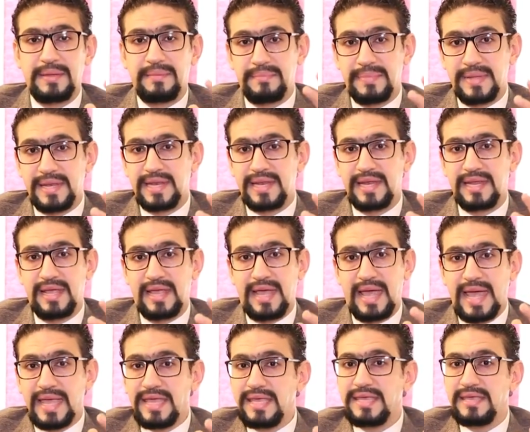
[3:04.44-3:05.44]

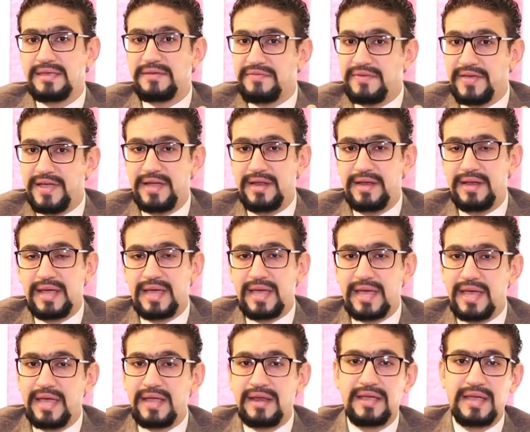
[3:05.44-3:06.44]
بأي فعل
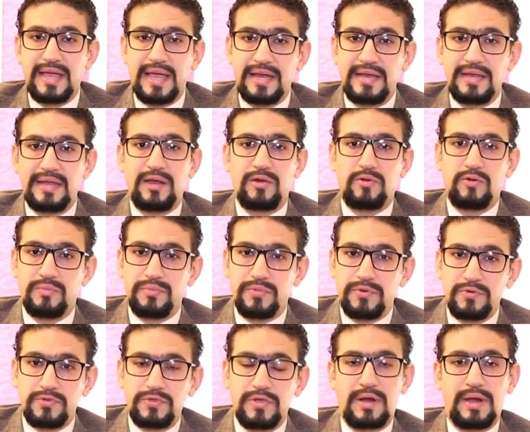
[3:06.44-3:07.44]
خارج عن
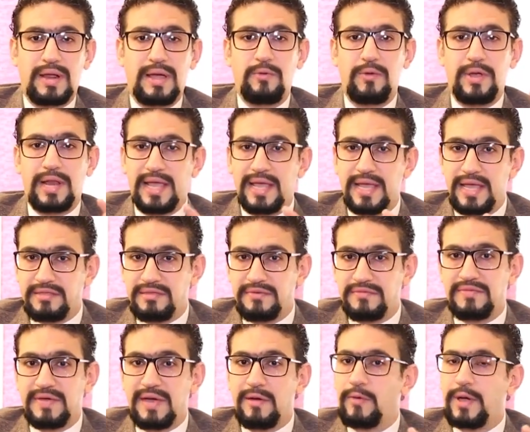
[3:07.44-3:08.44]
الكمبيوتر او
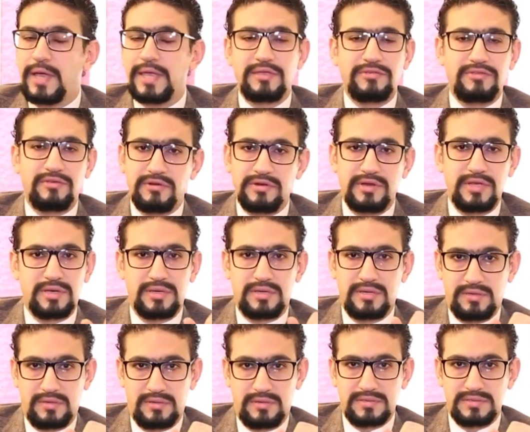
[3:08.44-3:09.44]
الهاتف او اي تقنيه
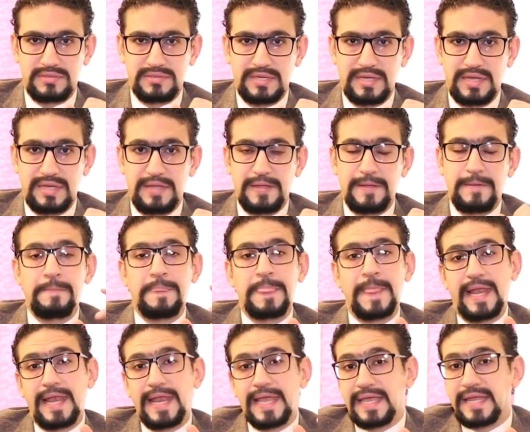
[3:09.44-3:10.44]
خالص
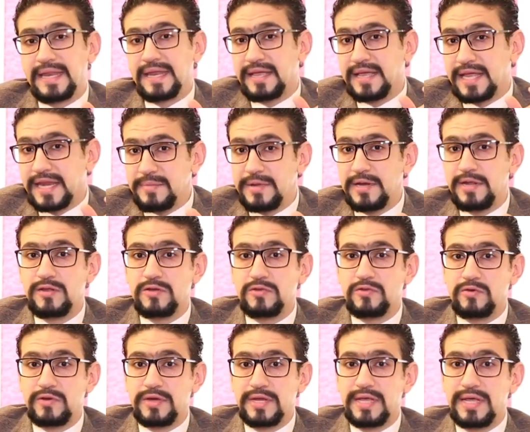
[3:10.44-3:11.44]
لكن الجريمه
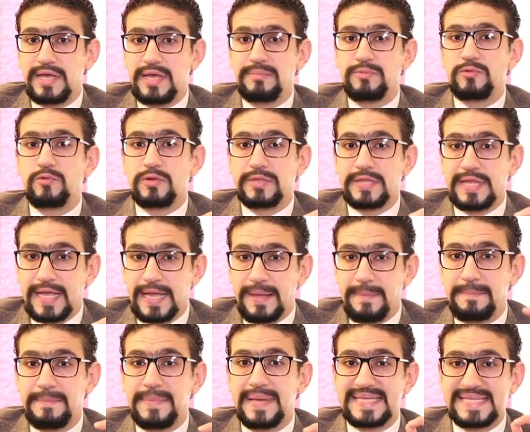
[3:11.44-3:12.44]
الالكترونيه
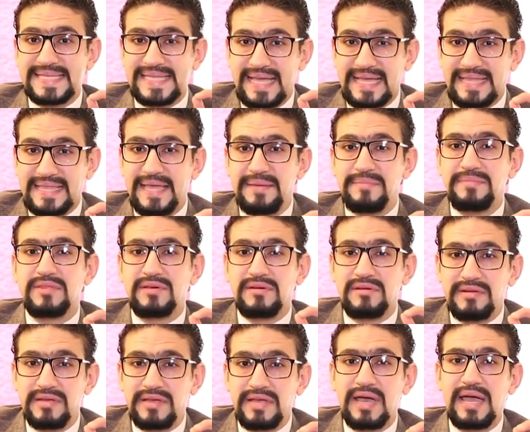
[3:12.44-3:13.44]
ترتكب باستخدام
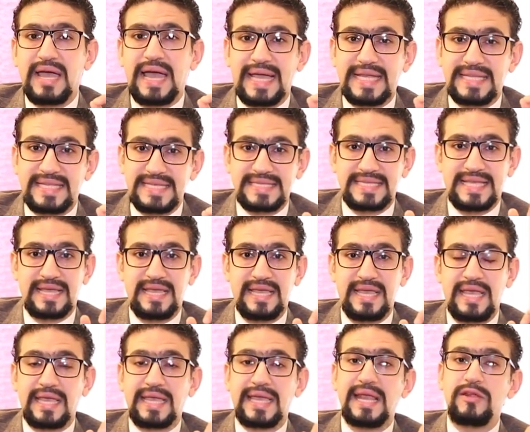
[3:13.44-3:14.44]
تقنيه حديثه
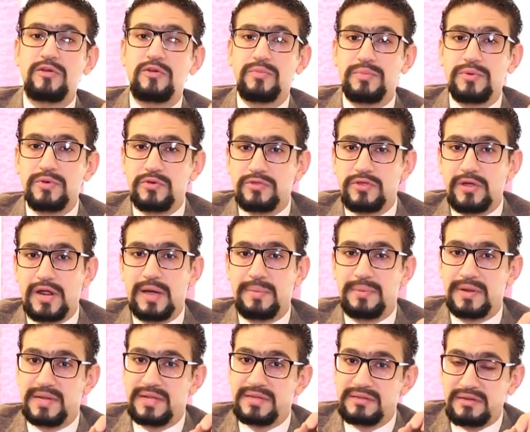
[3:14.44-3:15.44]
كالكمبيوتر
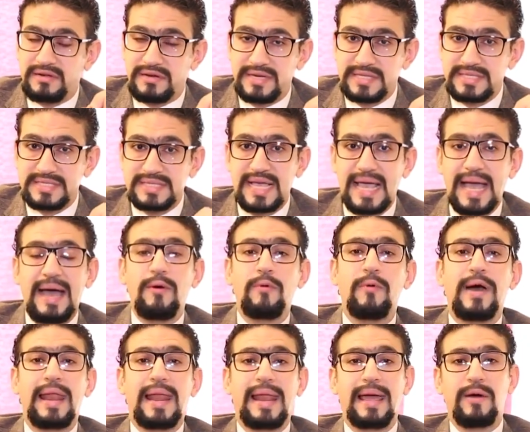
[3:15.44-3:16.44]
عبر الانترنت
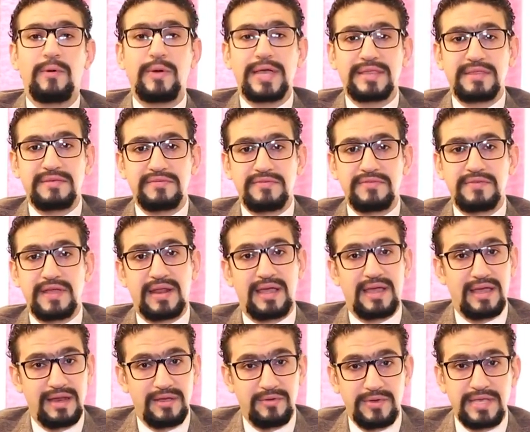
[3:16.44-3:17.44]
او الهواتف
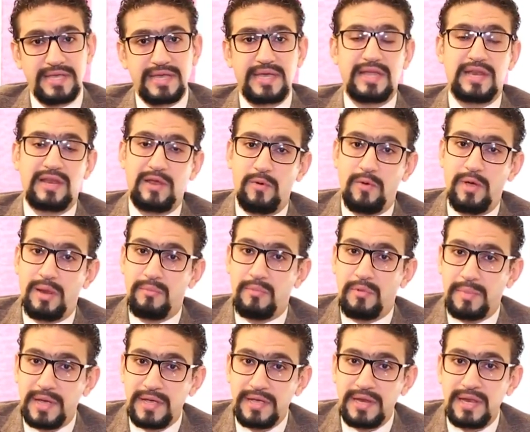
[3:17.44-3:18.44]
الخلويه اللي هو
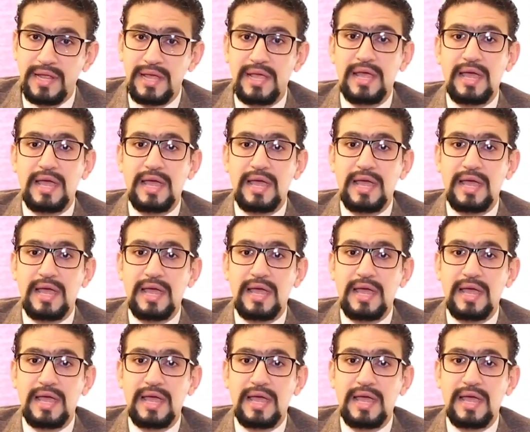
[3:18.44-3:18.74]
الموبايل